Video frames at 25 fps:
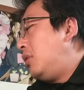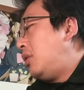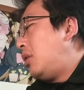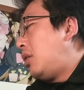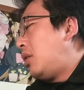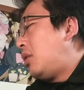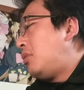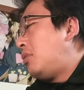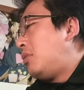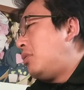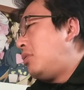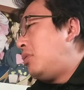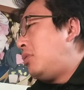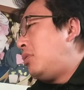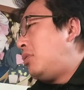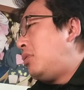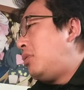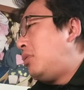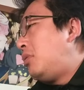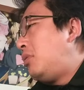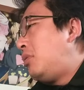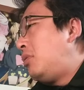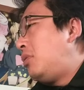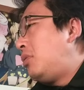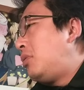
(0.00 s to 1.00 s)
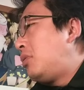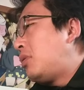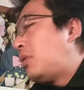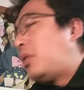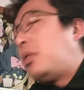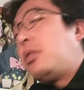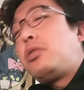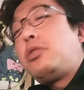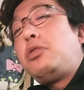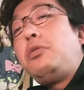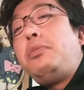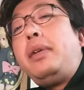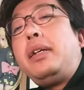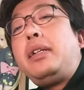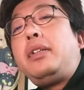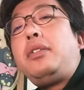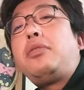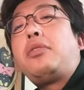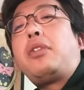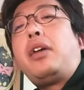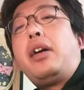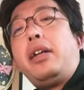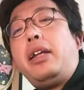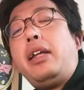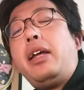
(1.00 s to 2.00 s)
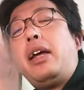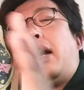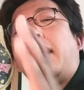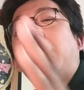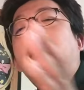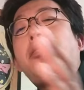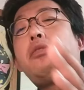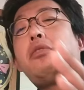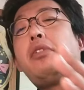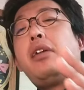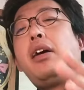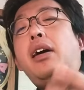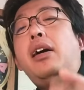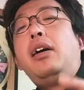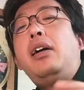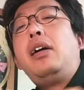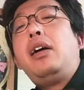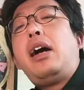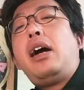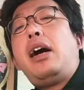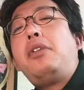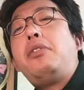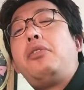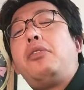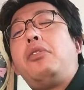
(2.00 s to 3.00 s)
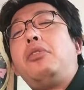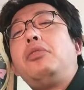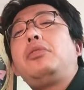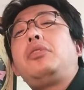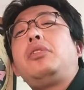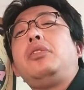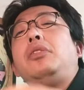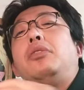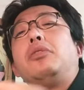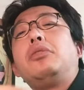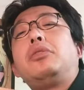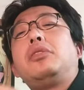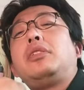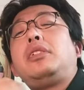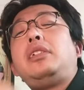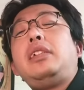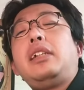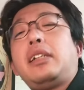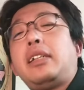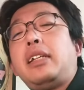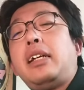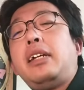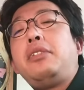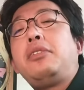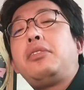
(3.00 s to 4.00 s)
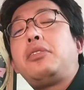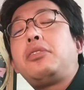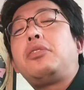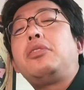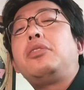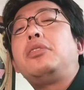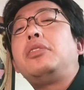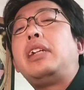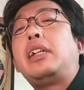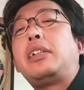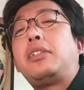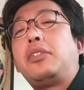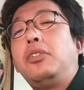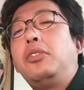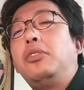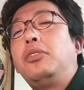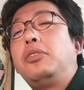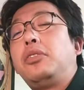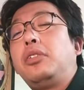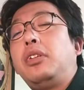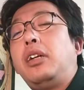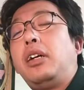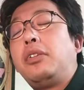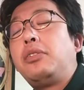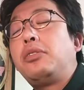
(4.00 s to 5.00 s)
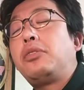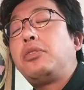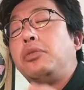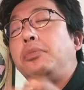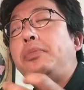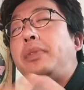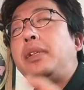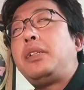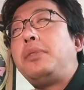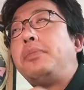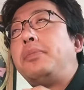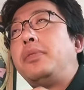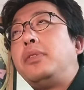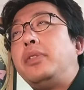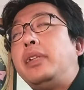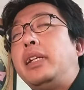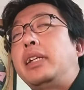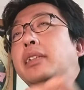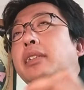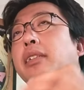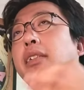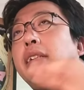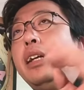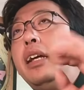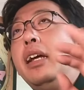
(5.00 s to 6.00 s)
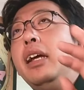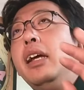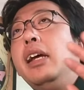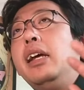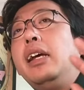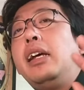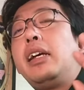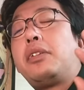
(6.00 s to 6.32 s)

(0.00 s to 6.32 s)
あのー、酢飯とかね、あとは、あの、本当にお寿司屋さんのところだと、あの、酢飯もですし、